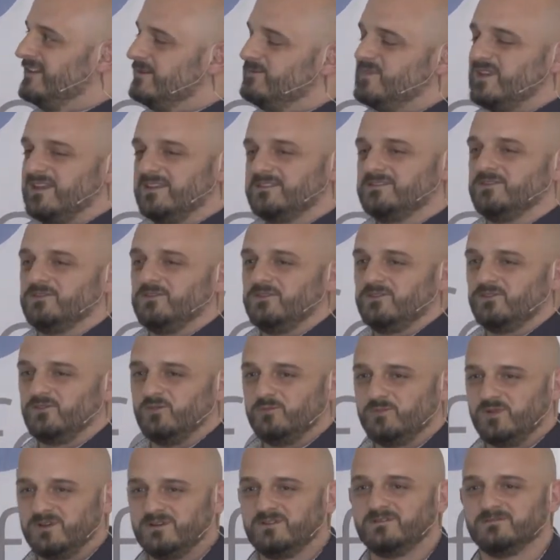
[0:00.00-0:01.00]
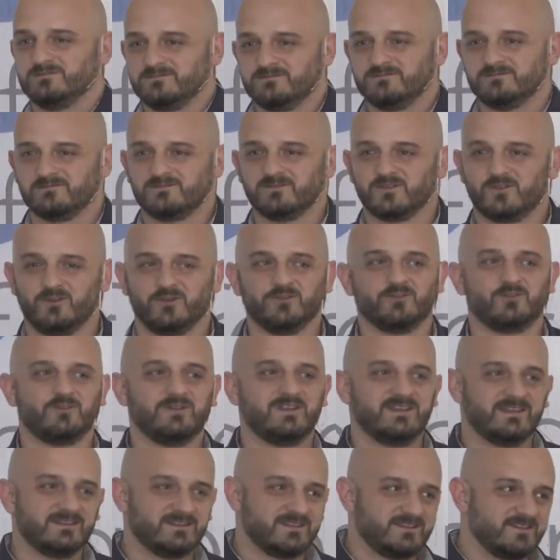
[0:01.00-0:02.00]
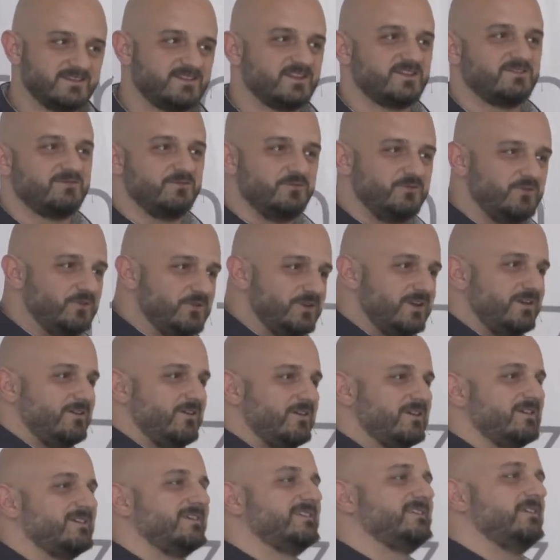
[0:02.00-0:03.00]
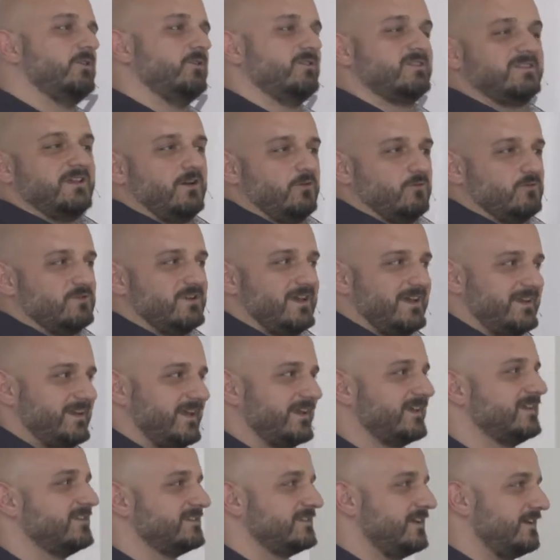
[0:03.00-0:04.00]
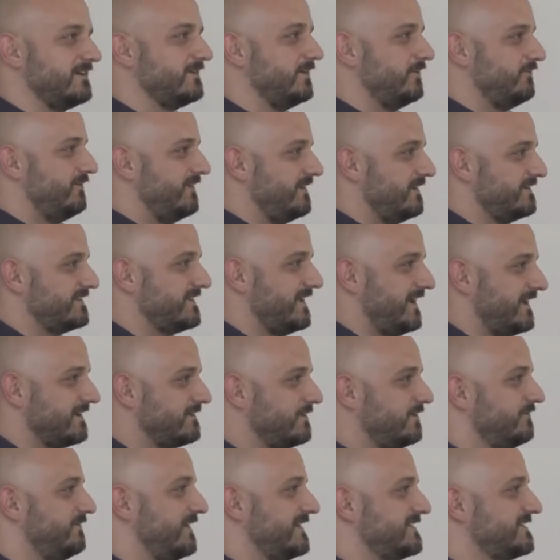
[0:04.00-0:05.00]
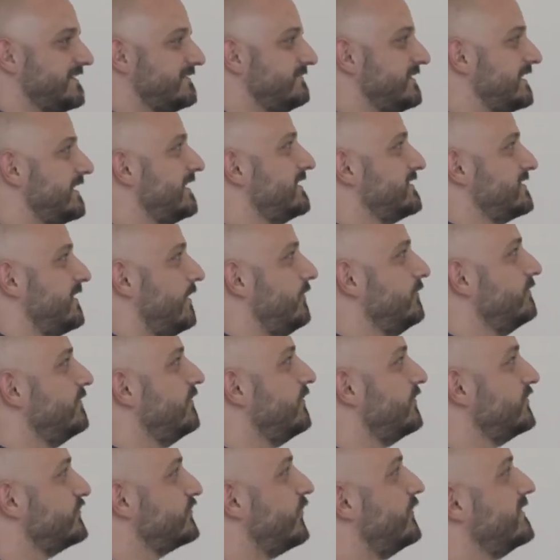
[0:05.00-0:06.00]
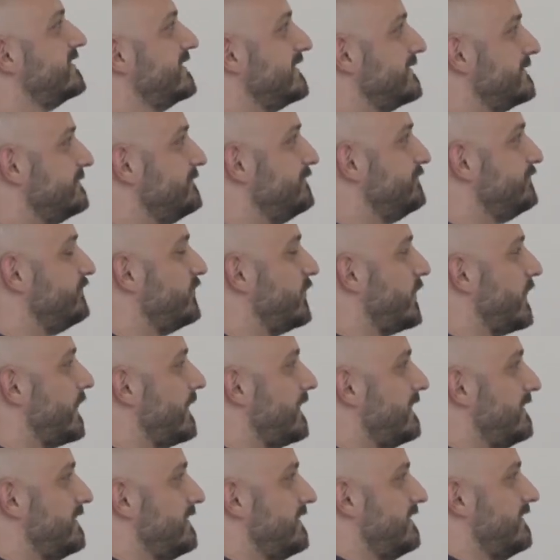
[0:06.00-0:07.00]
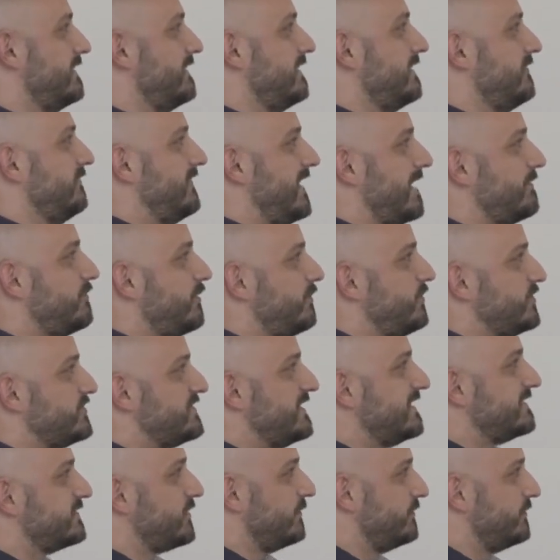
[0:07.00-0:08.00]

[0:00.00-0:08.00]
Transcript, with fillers: ihr mich jetzt natürlich super kontrollieren. Das heißt, ich würde euch sehr ungern eigentlich Sachen auf, sagen, auf was ihr wirklich schauen solltet. Werbebudgets